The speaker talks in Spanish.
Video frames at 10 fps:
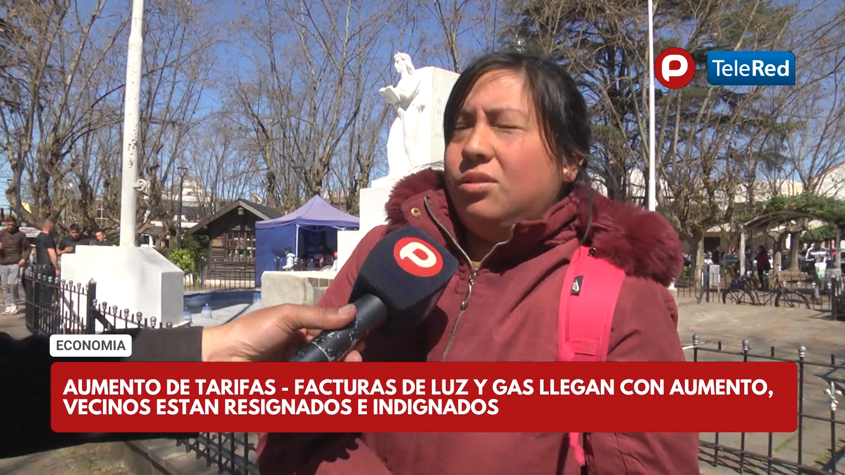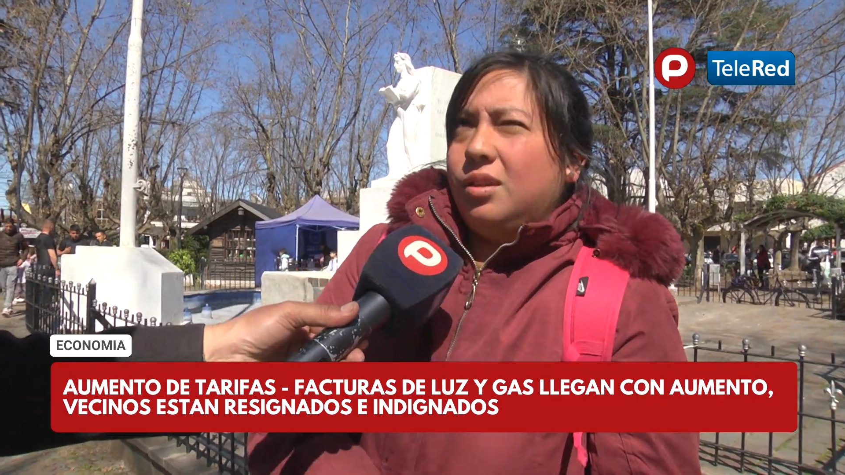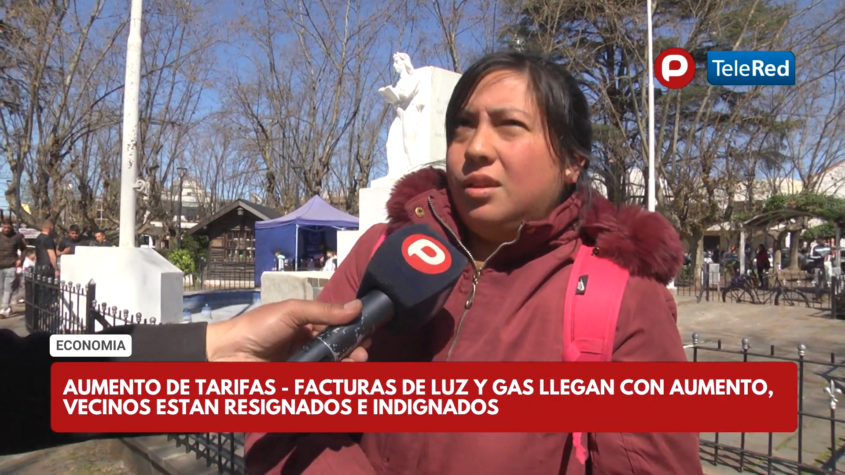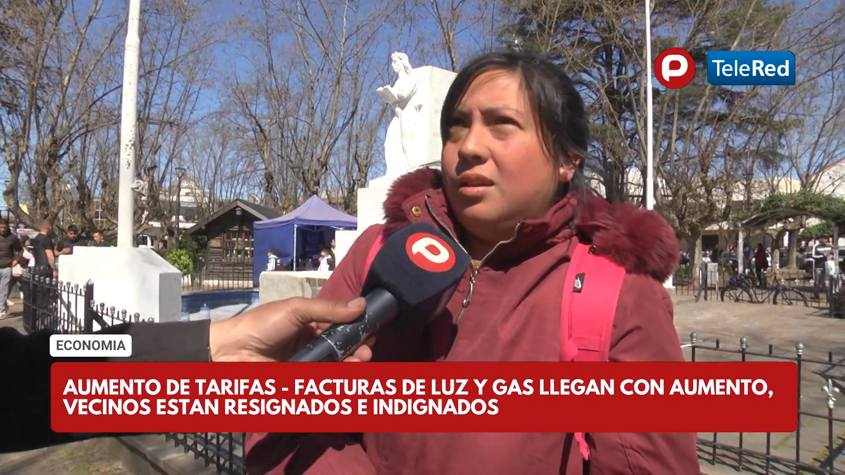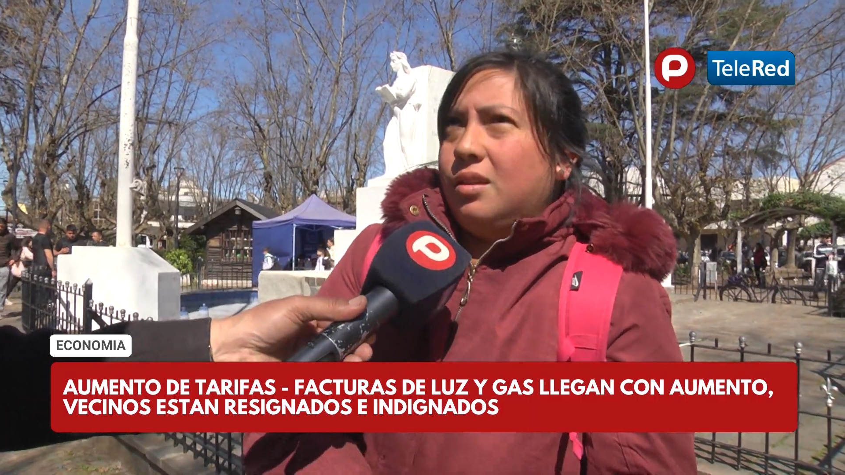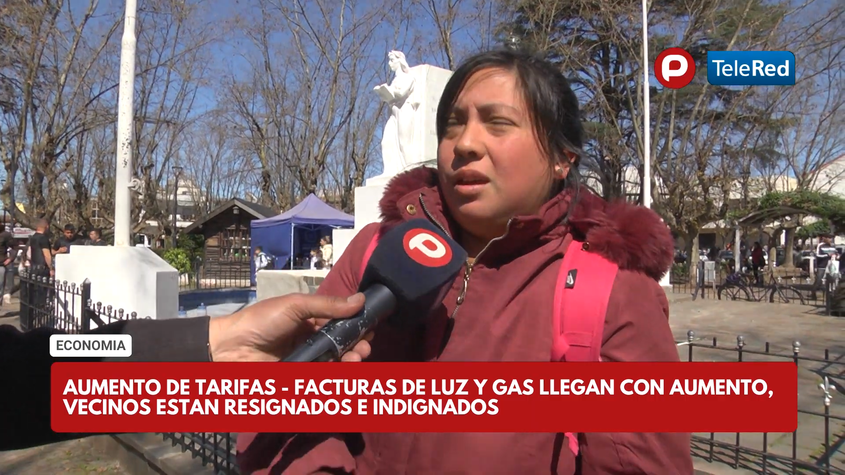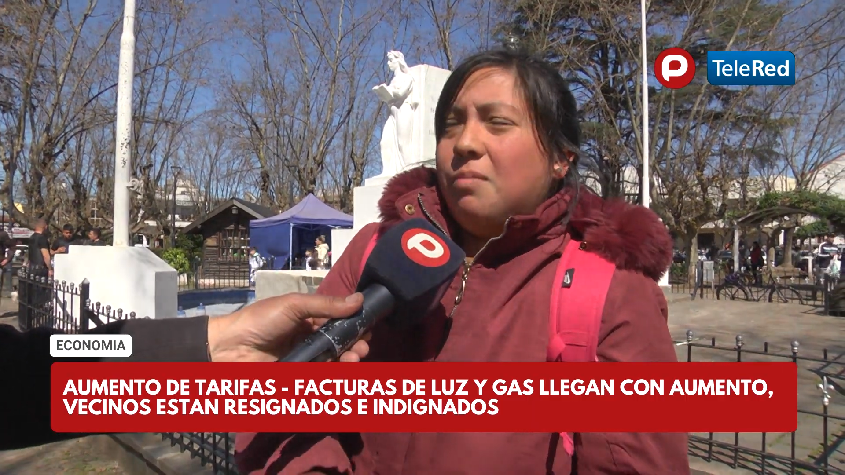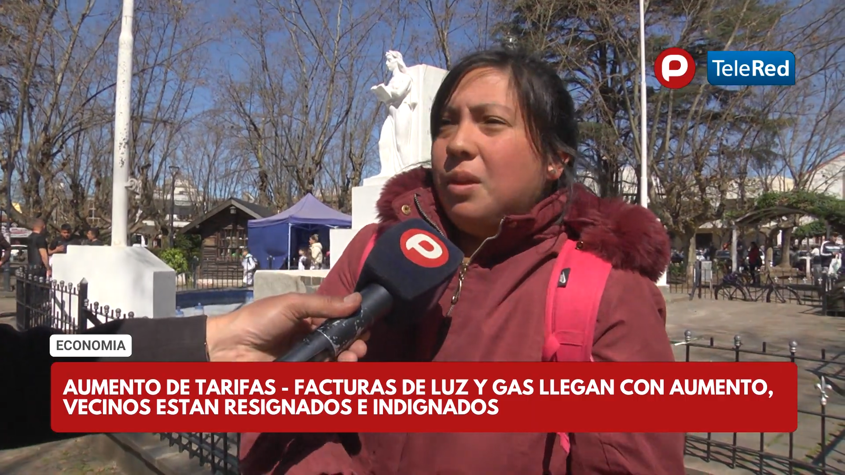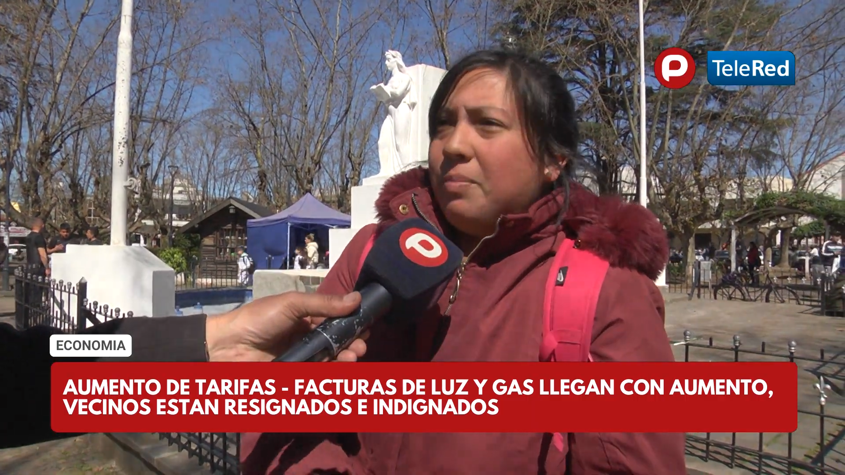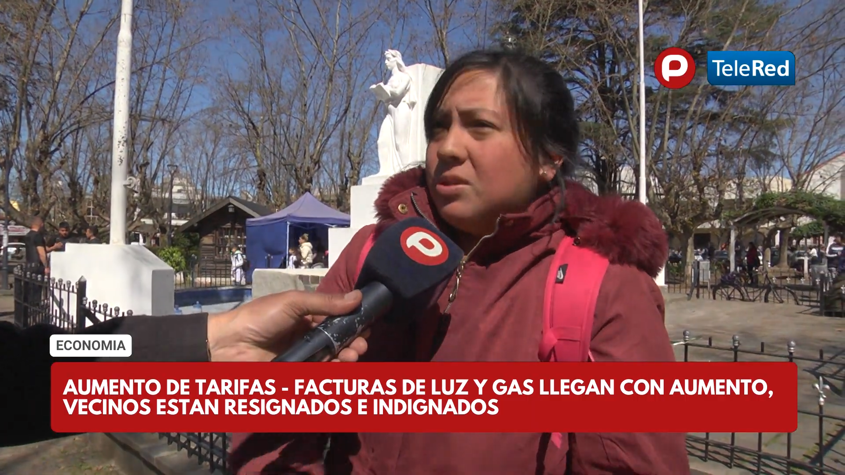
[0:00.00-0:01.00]
eh, de
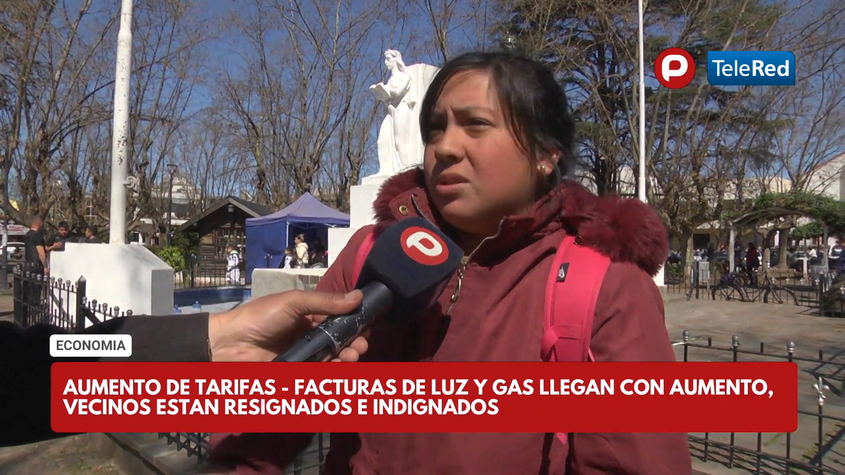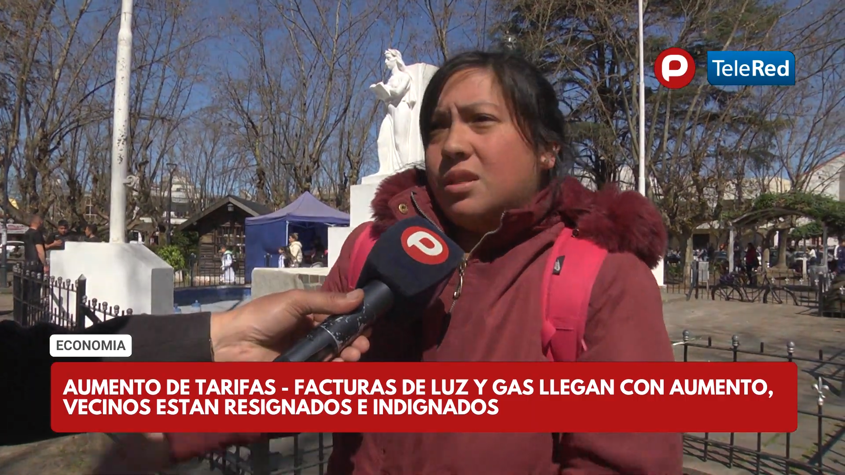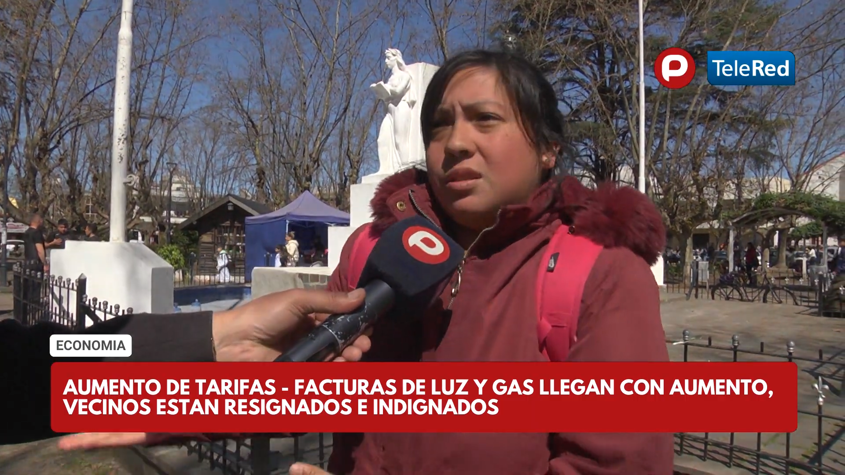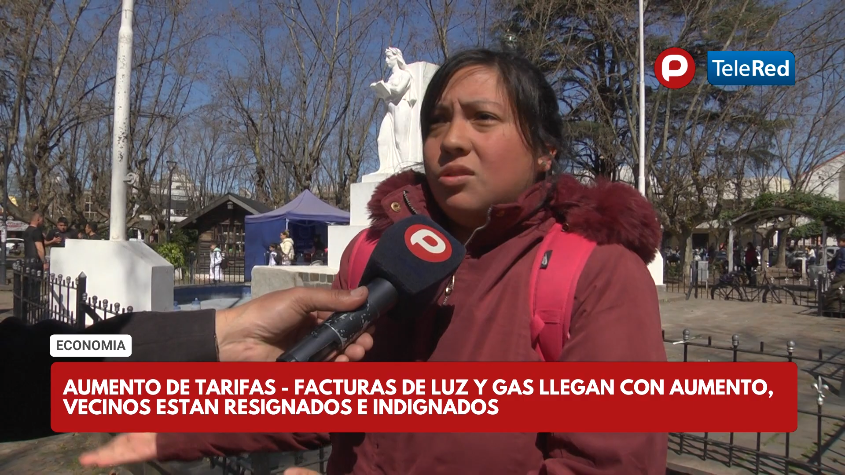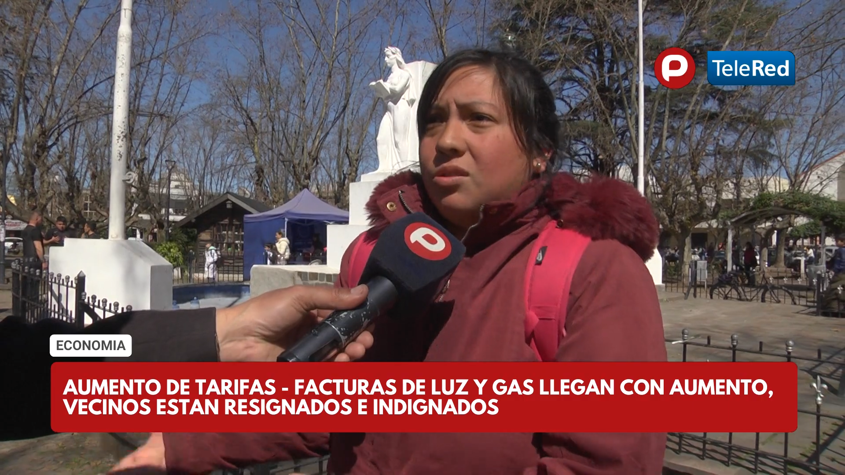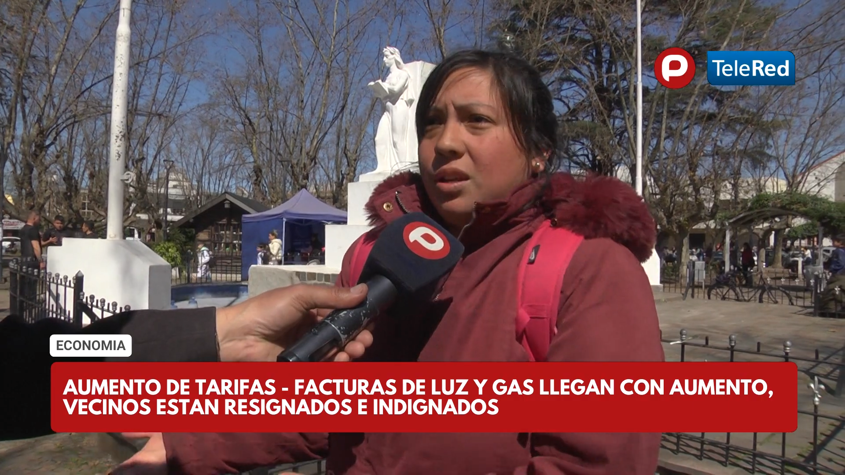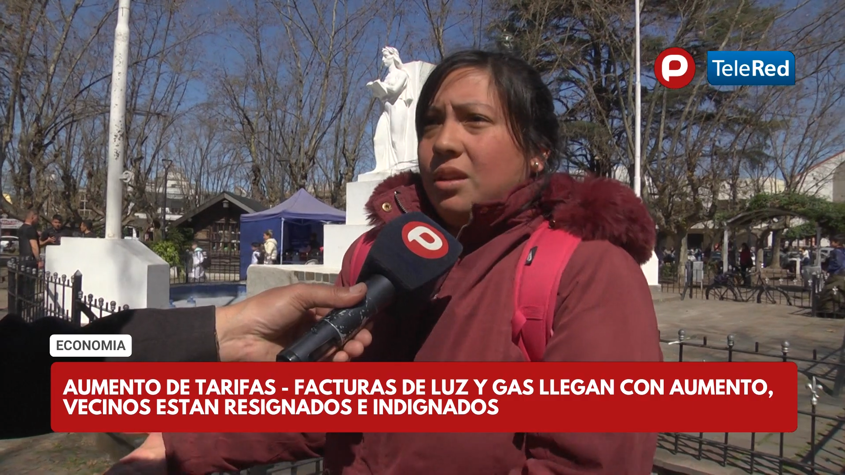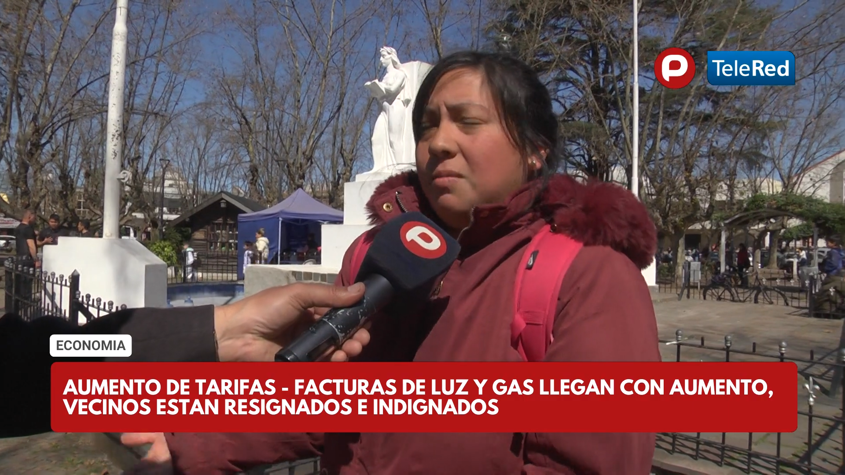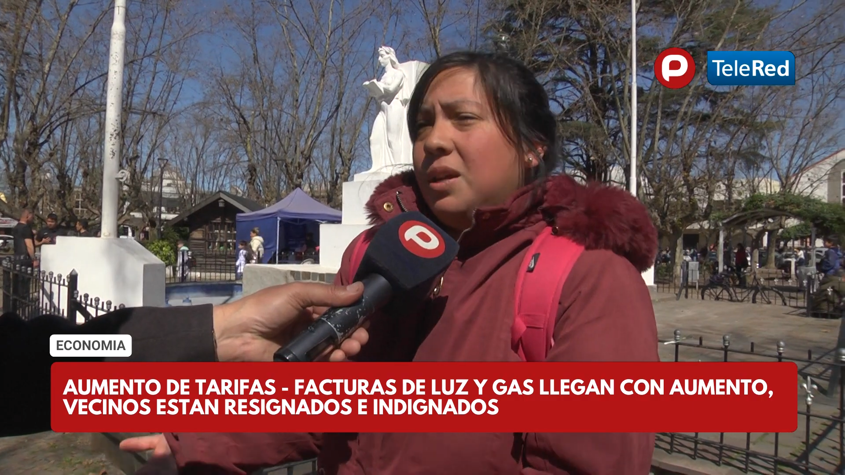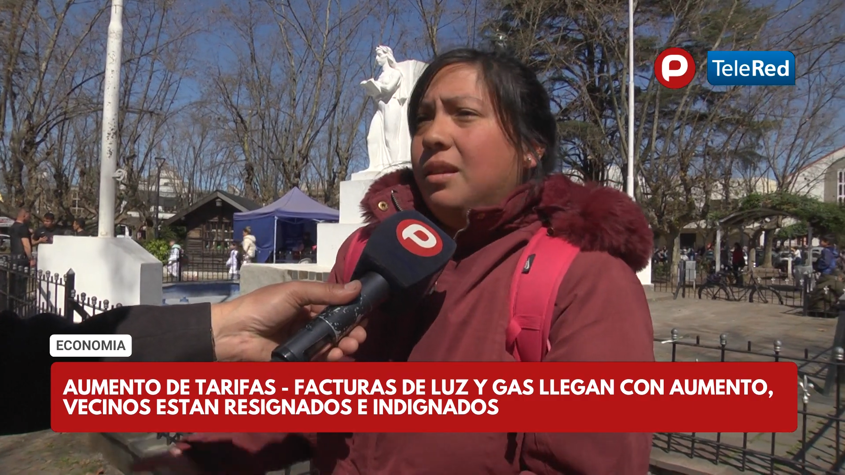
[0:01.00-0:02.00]
10 mil pesos a
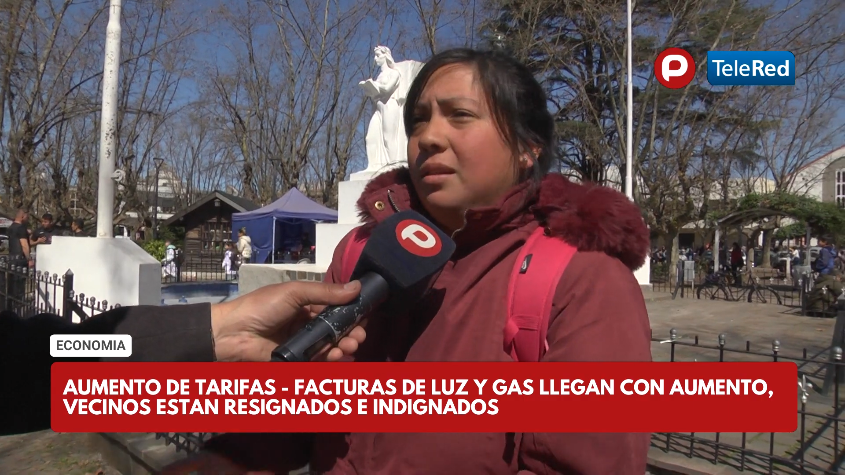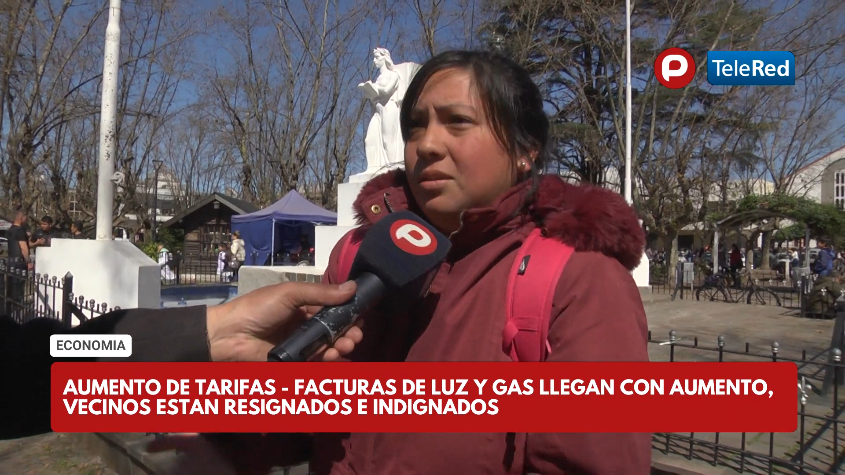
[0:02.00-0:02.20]
130 mil,